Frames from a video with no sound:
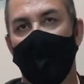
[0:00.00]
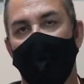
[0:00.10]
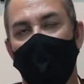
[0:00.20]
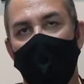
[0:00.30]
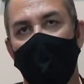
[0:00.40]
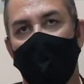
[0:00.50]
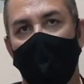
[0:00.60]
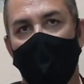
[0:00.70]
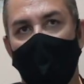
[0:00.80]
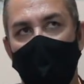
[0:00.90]
e
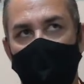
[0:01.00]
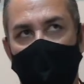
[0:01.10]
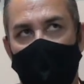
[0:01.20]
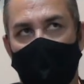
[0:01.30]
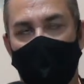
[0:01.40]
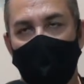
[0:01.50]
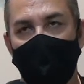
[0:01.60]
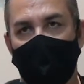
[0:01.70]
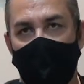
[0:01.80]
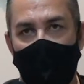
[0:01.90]
o empregador
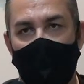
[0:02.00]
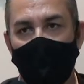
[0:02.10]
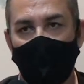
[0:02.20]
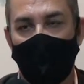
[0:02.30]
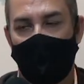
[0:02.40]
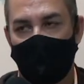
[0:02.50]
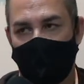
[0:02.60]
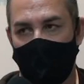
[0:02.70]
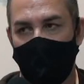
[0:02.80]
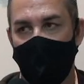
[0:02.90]
já
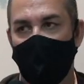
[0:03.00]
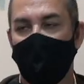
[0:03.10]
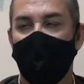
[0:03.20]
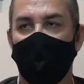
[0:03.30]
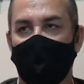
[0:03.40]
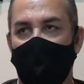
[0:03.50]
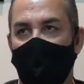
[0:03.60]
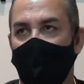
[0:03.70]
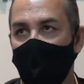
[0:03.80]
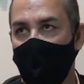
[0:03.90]
automaticamente está
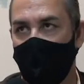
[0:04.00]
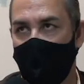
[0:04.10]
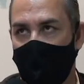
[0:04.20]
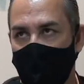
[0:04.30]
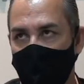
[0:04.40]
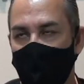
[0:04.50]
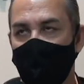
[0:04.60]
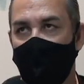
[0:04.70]
condenado